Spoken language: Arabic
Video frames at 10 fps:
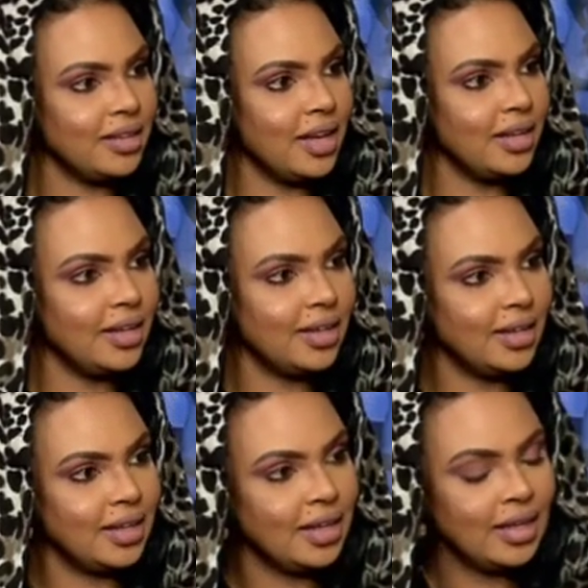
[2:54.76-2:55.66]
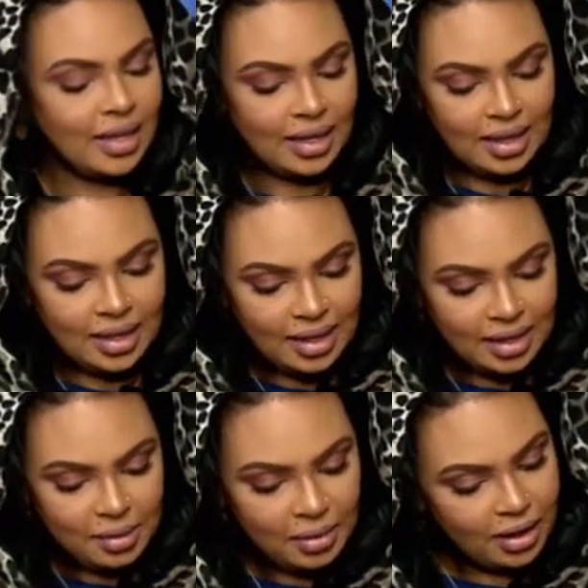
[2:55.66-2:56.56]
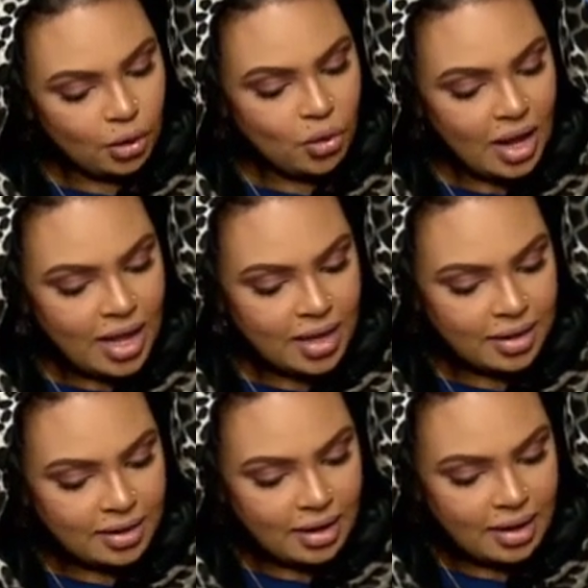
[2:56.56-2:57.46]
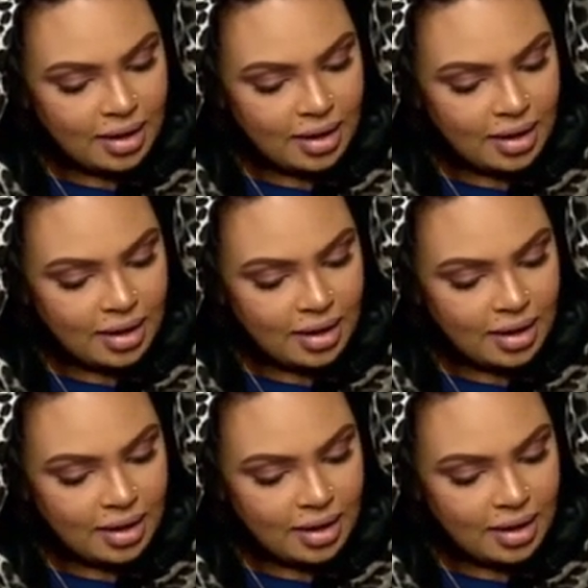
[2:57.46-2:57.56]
الثاني ايوه يمكن يكون اخر